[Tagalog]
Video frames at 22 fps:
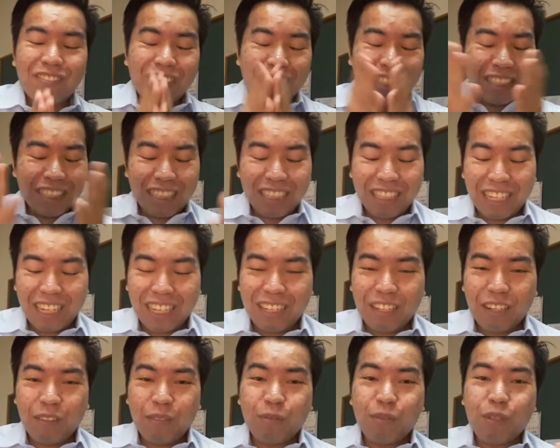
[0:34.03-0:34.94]
Mag-send kayo
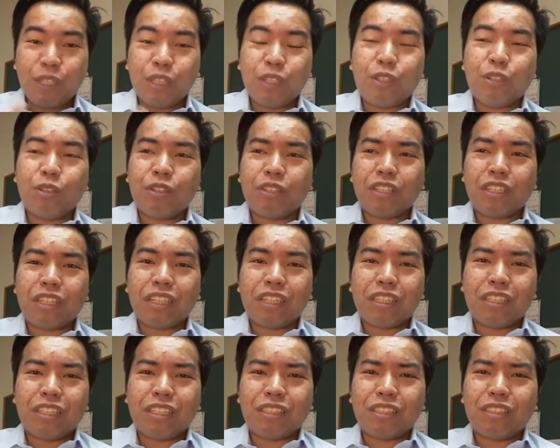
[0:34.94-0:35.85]
ng video
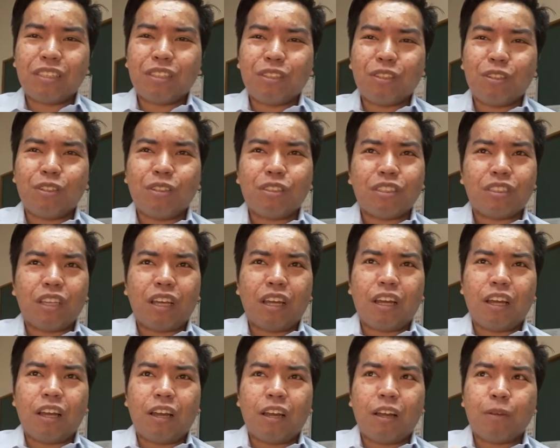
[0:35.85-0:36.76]
greetings nyo
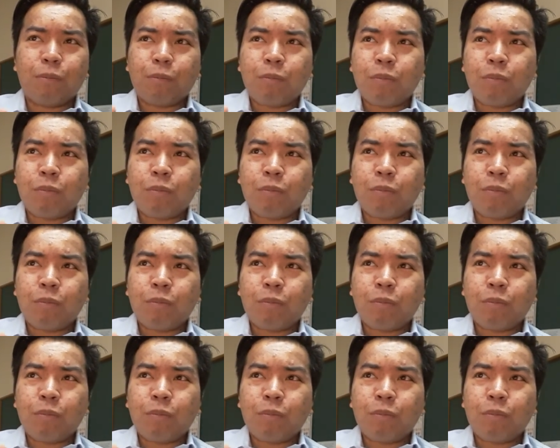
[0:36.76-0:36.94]
sa